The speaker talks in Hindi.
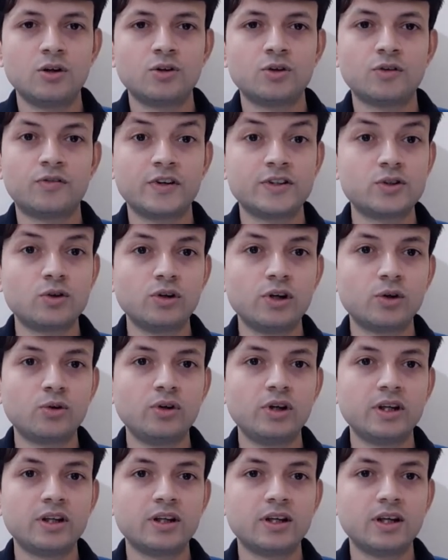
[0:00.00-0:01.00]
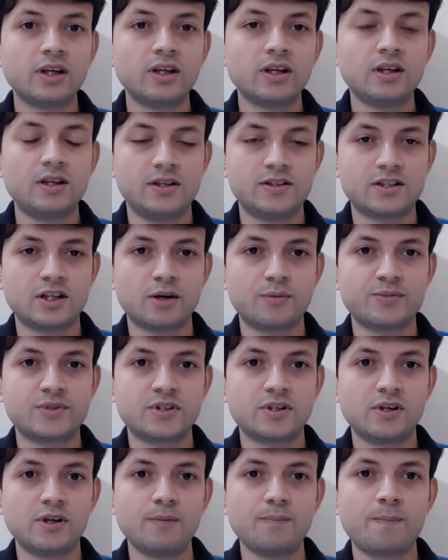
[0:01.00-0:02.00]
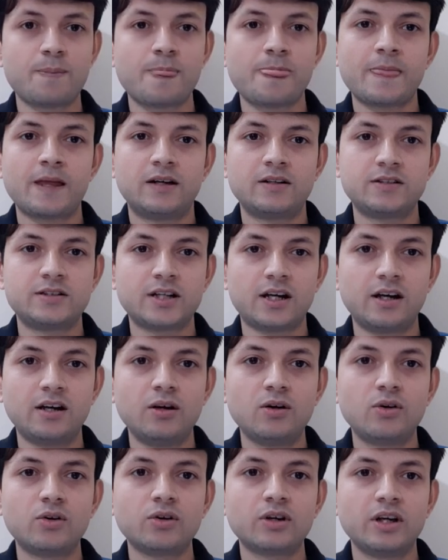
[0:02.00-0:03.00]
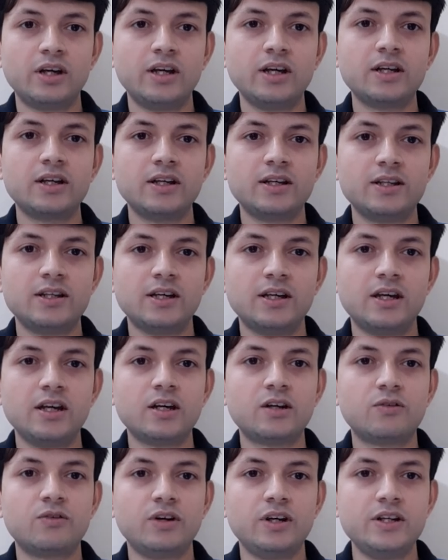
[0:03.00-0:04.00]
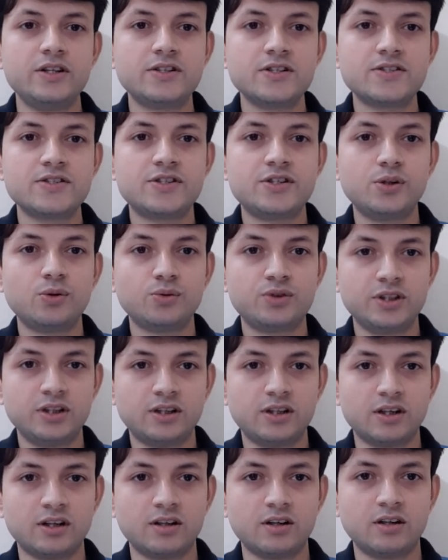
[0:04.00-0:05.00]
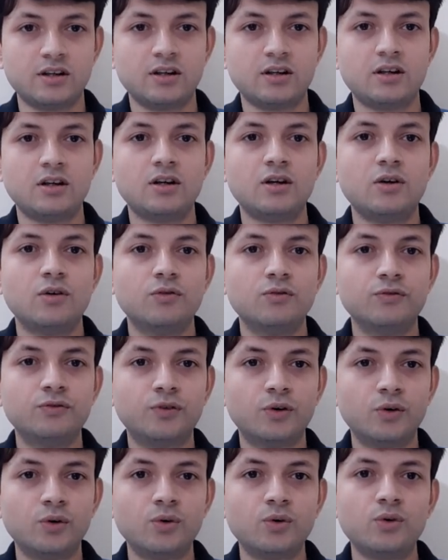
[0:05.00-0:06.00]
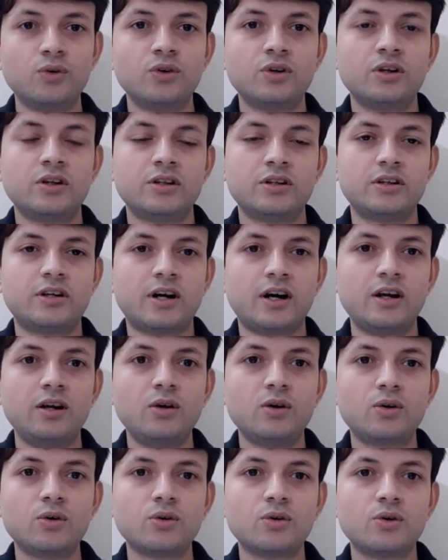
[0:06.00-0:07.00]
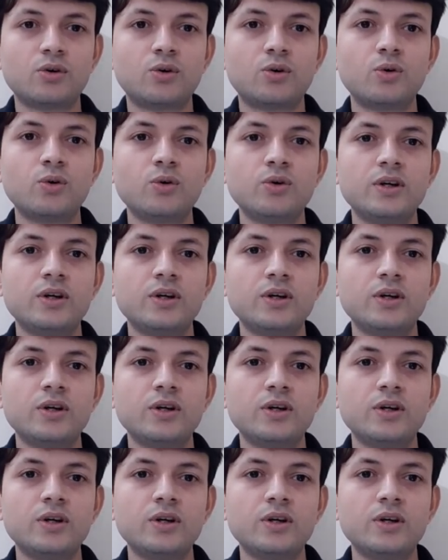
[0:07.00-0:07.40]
तो फतुल्ला गुलन के हिसाब से डायलॉग एक एक रिलीजस ड्यूटी है वो डायलॉग को